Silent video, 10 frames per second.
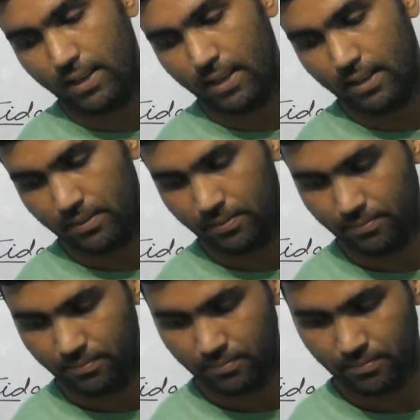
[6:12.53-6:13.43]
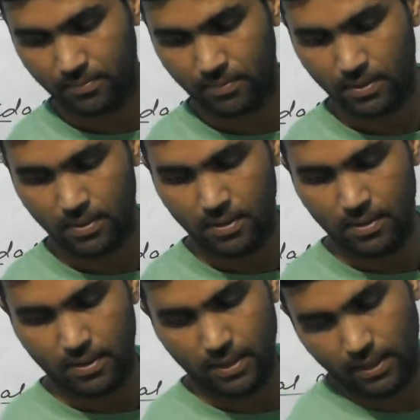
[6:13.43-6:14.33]
जाएगा
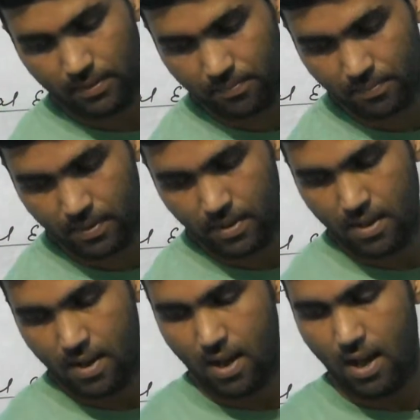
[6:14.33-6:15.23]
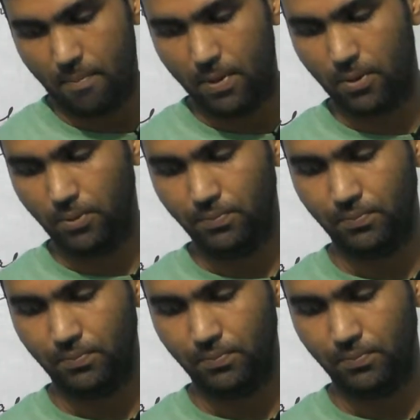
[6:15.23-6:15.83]
ठीक है आप देखो